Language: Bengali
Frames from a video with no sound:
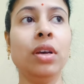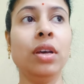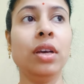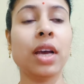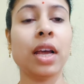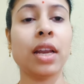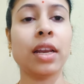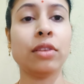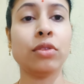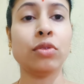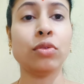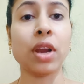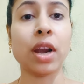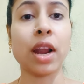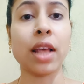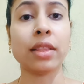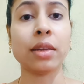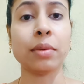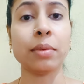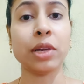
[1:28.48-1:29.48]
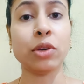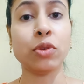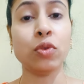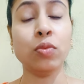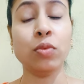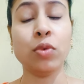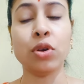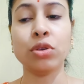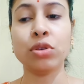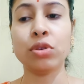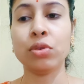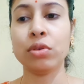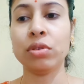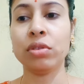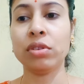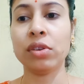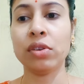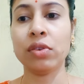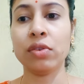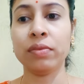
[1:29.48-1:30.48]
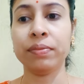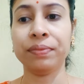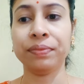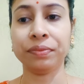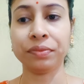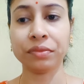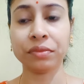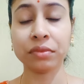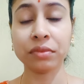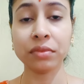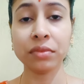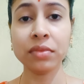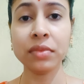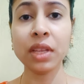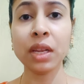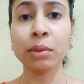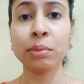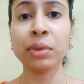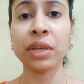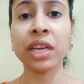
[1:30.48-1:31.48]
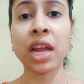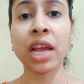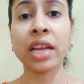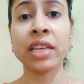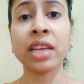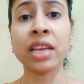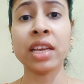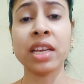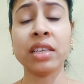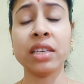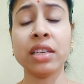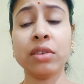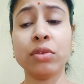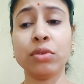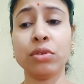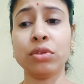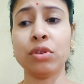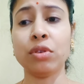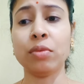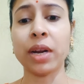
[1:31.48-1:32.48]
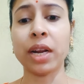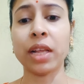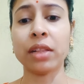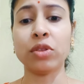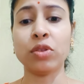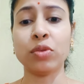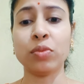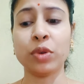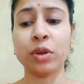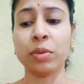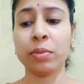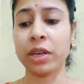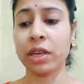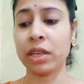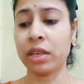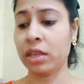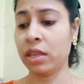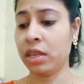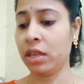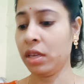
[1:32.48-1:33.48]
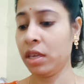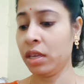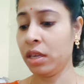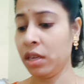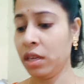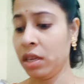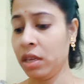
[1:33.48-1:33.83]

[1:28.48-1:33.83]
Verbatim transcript: তো কালকে তো রাত্রেবেলা খুব কষ্ট হচ্ছিল পেট হাইডে হাইডে করছিল মারাত্মক পরিমাণে